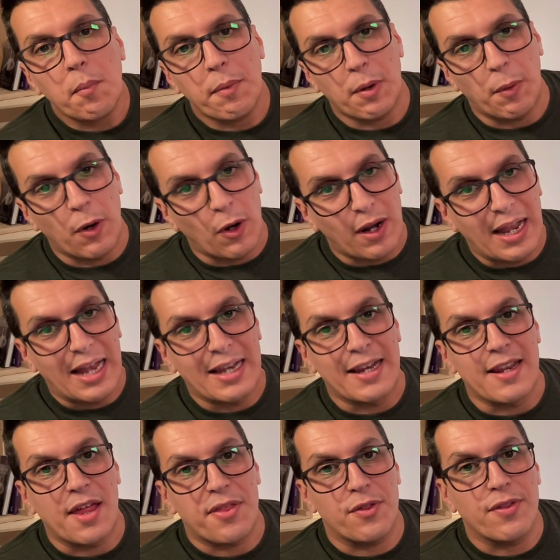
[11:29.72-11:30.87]
Pero bueno, la
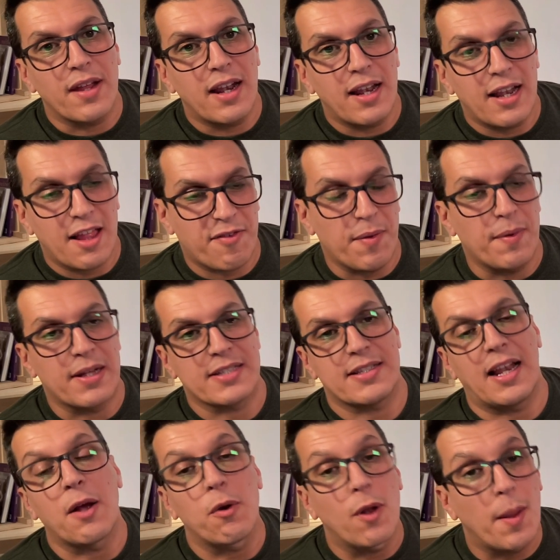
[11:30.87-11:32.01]
alineación de las fibras,
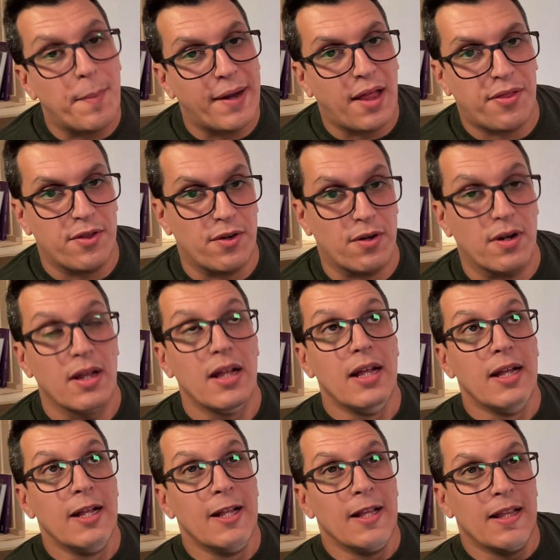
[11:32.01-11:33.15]
el ángulo de apenación
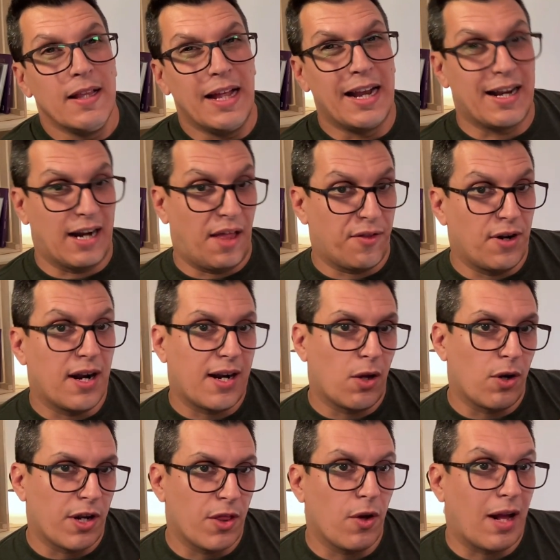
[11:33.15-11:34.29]
en relación al
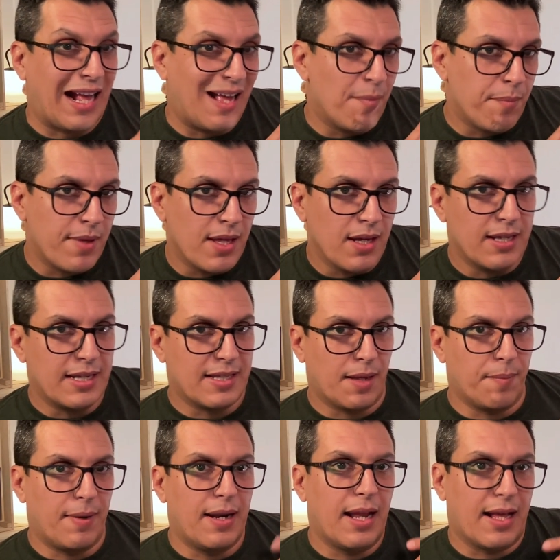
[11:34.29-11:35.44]
recorrido cambia y
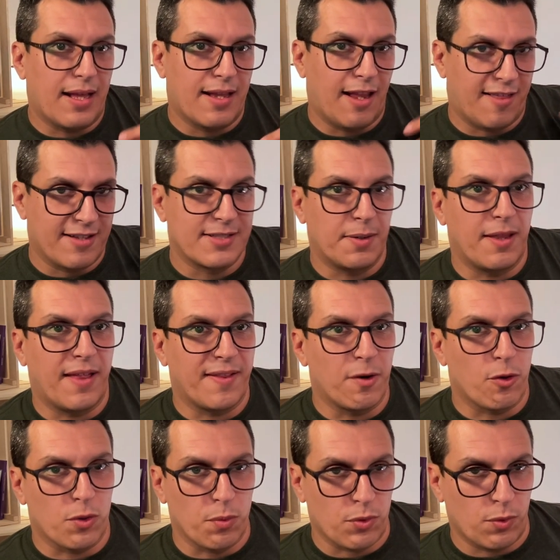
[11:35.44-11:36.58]
también la, sensibilidad del
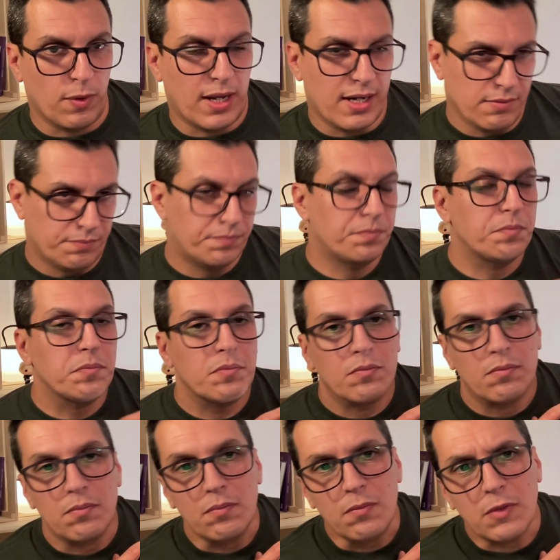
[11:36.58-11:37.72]
uso muscular
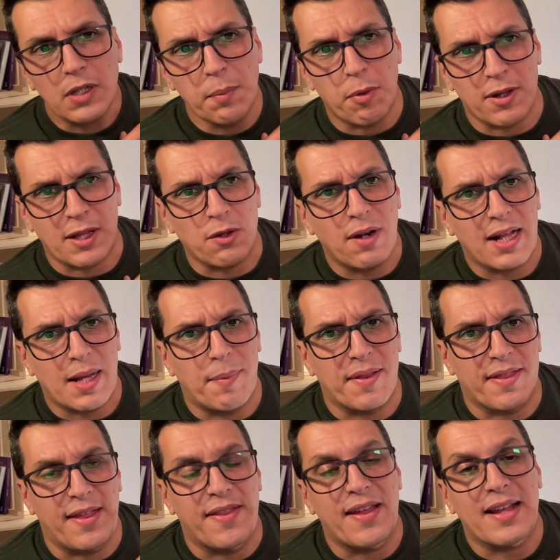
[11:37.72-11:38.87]
y por tanto la
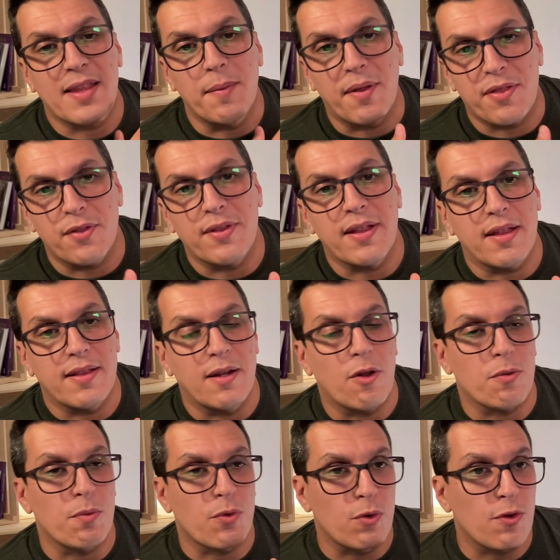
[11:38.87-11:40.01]
capacidad de activación de
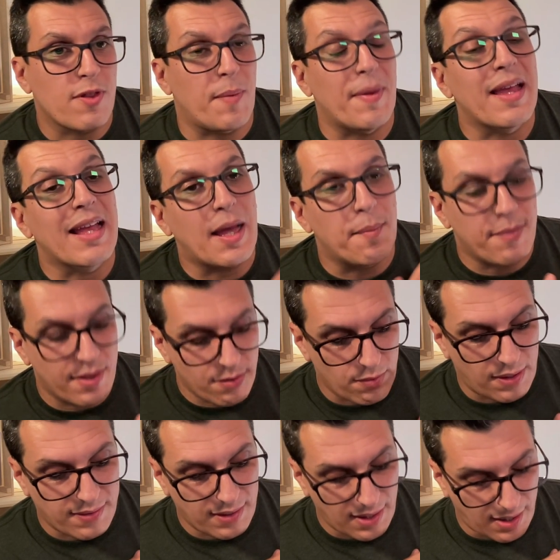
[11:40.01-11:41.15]
los músculos también cambia
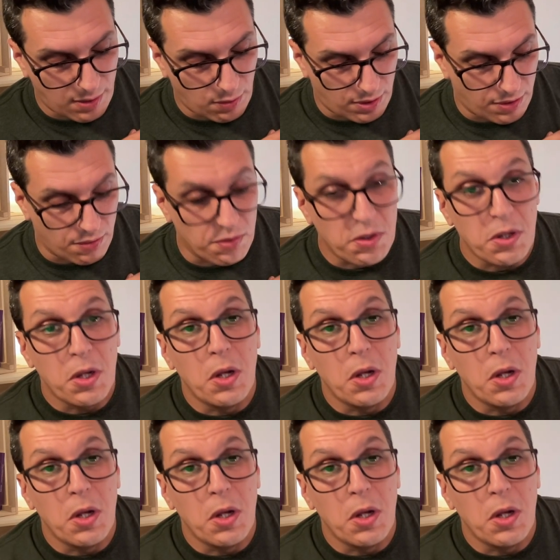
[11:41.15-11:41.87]
durante el recorrido.